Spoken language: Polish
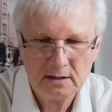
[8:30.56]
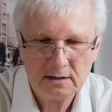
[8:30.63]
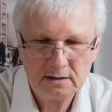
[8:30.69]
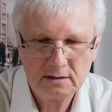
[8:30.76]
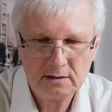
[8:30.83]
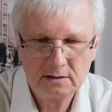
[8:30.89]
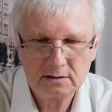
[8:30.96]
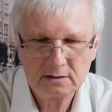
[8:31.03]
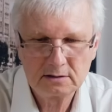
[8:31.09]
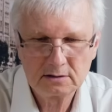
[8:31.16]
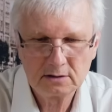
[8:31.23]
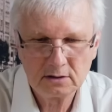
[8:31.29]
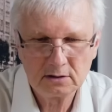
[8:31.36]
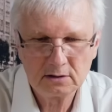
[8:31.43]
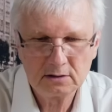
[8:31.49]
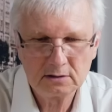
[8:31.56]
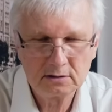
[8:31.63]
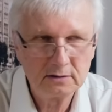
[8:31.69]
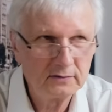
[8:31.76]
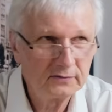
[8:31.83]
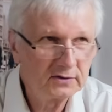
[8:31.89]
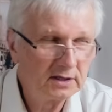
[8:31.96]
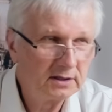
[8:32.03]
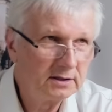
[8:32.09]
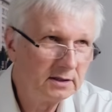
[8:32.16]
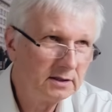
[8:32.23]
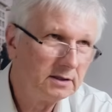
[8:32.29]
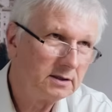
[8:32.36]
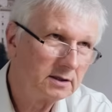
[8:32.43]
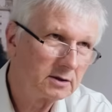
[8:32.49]
Y, to y,
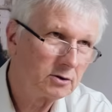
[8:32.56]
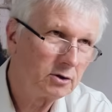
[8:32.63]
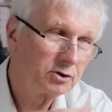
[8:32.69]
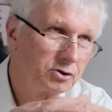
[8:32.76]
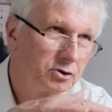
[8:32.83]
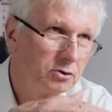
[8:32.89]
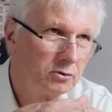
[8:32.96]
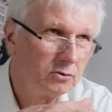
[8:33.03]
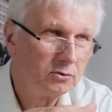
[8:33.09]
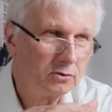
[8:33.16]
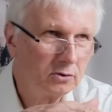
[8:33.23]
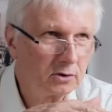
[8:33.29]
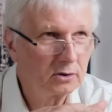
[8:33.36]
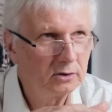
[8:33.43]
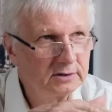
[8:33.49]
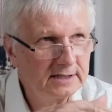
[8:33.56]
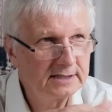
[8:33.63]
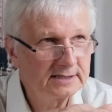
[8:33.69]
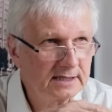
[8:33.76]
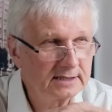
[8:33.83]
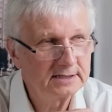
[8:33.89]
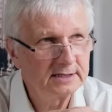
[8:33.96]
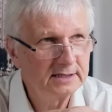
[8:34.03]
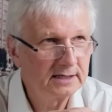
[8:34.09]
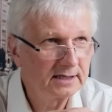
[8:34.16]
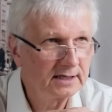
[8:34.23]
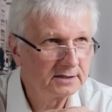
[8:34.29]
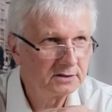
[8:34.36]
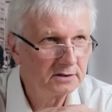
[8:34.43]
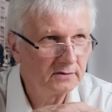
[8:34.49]
wtedy kocioł kondensacyjny
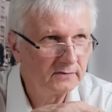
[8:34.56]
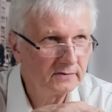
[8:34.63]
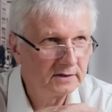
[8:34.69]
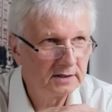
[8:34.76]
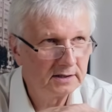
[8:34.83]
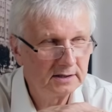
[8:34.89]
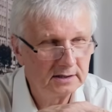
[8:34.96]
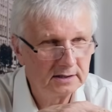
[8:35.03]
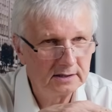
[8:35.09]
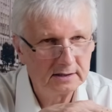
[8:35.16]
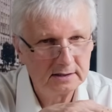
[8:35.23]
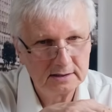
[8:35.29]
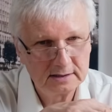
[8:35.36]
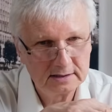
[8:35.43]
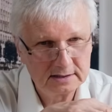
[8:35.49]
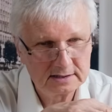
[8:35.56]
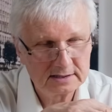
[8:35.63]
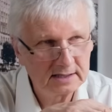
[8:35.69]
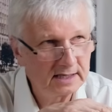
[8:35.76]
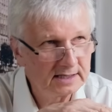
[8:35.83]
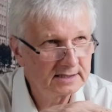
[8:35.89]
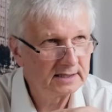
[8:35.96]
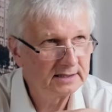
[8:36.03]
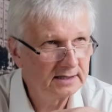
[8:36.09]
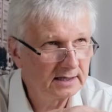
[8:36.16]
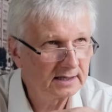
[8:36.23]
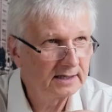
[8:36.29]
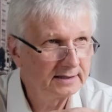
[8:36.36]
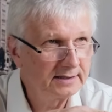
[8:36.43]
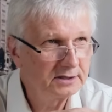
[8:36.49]
gazowy y, z klasy
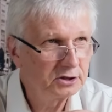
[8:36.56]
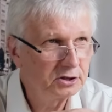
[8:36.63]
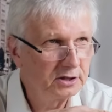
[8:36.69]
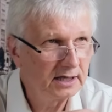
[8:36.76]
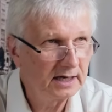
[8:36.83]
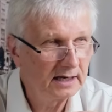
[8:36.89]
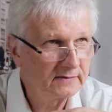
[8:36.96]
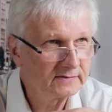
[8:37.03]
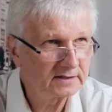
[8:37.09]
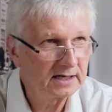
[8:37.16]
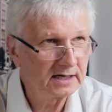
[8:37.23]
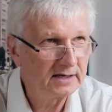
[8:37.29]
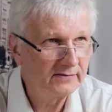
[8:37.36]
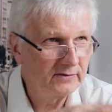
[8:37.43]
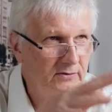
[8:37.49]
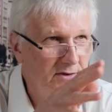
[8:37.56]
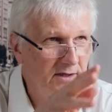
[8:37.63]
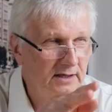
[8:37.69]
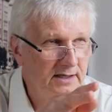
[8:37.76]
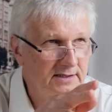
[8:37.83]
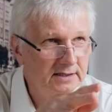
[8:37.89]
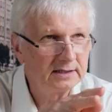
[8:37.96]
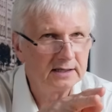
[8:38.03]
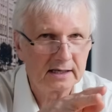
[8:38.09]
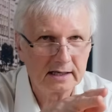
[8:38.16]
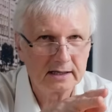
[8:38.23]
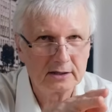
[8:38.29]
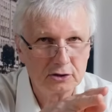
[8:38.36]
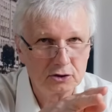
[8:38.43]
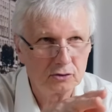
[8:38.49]
energetycznej A wskakiwał na klasę
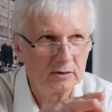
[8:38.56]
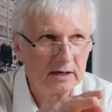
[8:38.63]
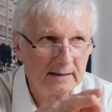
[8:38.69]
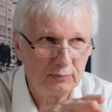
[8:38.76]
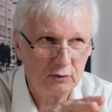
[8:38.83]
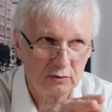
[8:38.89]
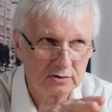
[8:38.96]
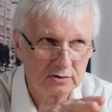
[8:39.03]
energetyczną A+,